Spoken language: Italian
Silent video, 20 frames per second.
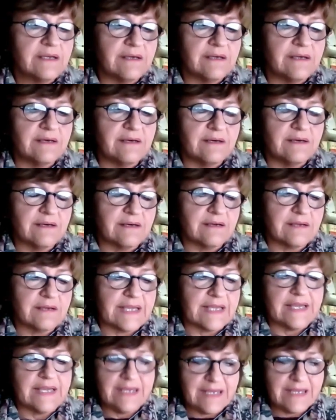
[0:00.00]
eh,
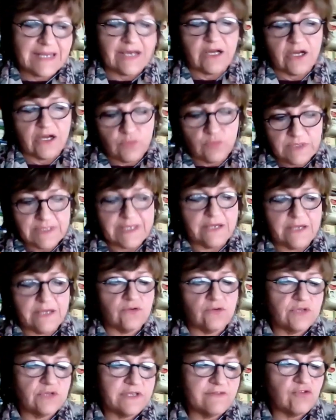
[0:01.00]
che era,
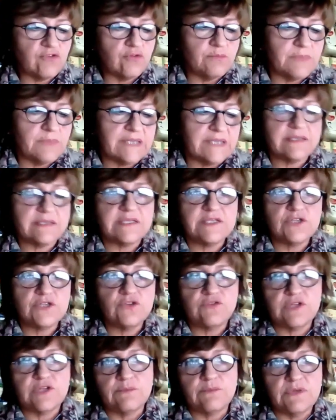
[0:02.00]
aumentavano notevolmente si
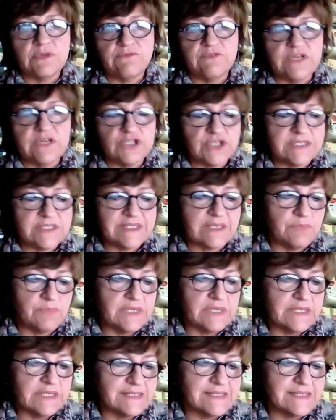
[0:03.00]
dovrebbe invece
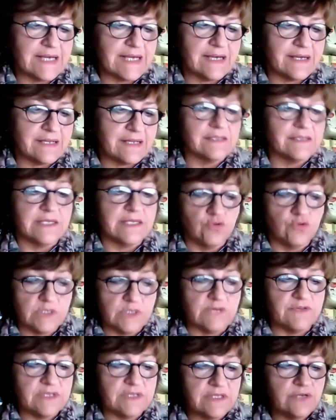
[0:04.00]
stabilizzare nel
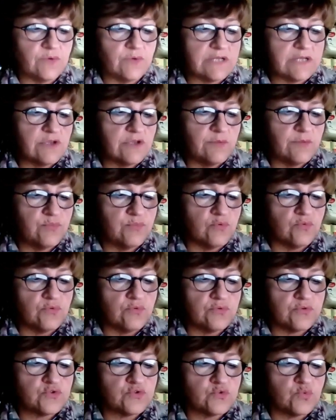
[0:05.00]
2024
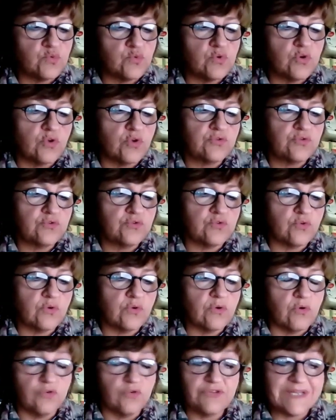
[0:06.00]
appunto
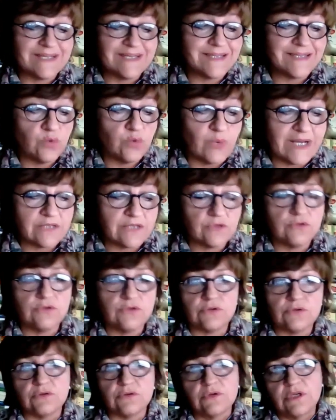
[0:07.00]

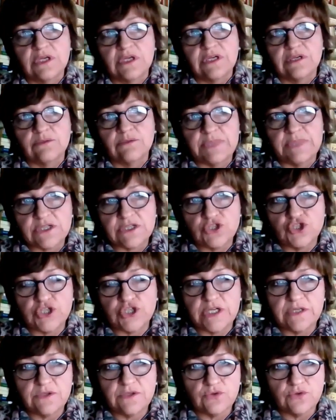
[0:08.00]

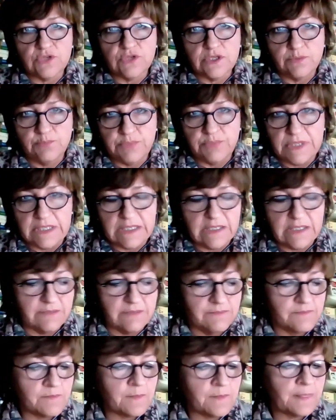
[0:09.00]
sull'84% del
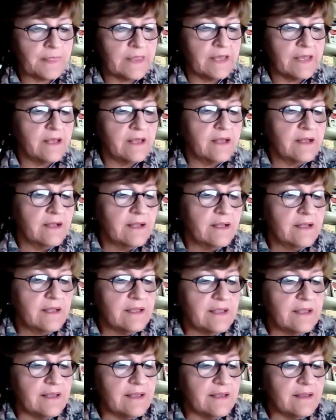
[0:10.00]
PIL.
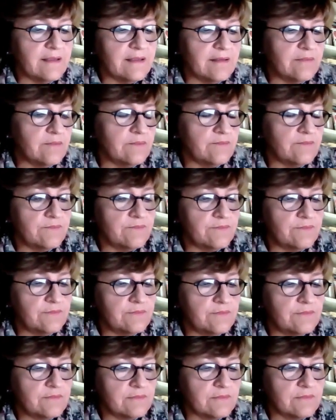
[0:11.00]

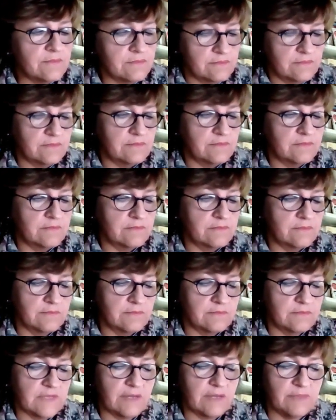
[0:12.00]
Ehm,
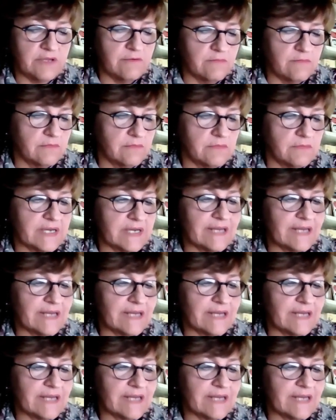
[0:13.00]
vabbè, mm,